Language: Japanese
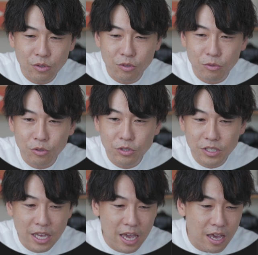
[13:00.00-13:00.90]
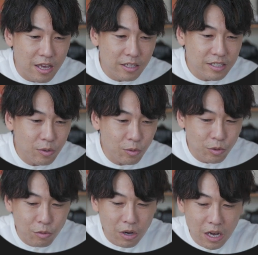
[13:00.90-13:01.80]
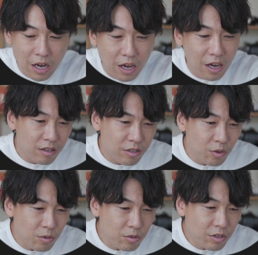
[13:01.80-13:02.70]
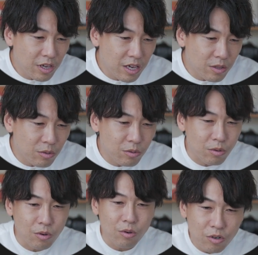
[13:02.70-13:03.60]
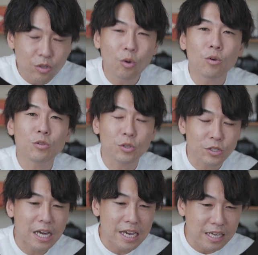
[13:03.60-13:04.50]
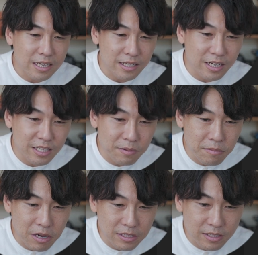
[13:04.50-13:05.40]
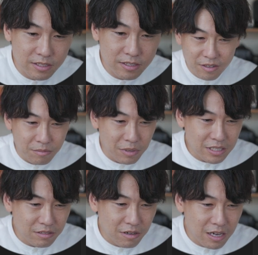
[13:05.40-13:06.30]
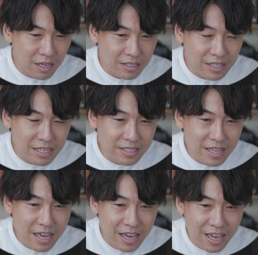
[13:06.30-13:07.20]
度戻してじゃあ今度は 4K のドローンの素材入れてみますまずは再生